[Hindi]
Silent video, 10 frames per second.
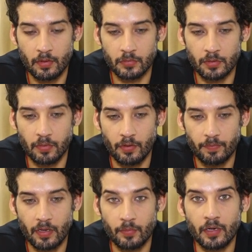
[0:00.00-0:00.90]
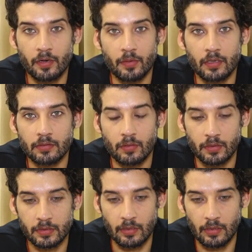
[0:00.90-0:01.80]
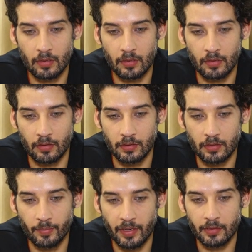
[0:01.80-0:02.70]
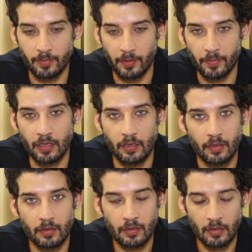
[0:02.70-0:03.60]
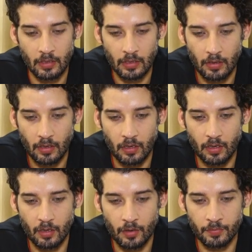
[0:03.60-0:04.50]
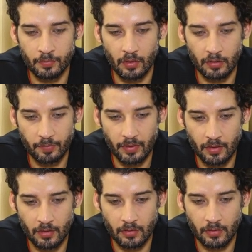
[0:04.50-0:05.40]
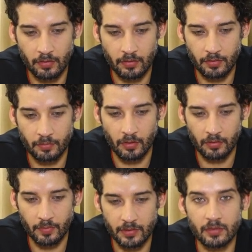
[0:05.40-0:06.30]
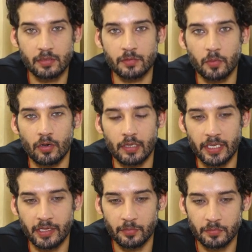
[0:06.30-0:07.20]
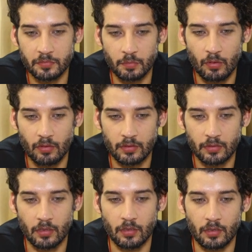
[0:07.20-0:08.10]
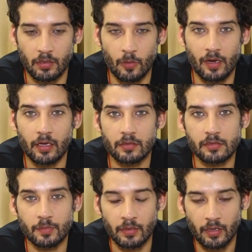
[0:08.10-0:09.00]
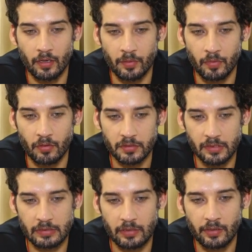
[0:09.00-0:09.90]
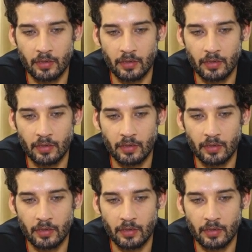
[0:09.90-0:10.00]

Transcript: यार मुझे बहुत प्यार मिल रहा है बाहर से ऑनेस्टली uh, इतना मैंने एक्सपेक्ट भी नहीं किया था uh, बहुत प्यार uh, बहुत मैसेजेस बहुत डीएम बहुत कोलाजेस बन रहे हैं बहुत चीज़ें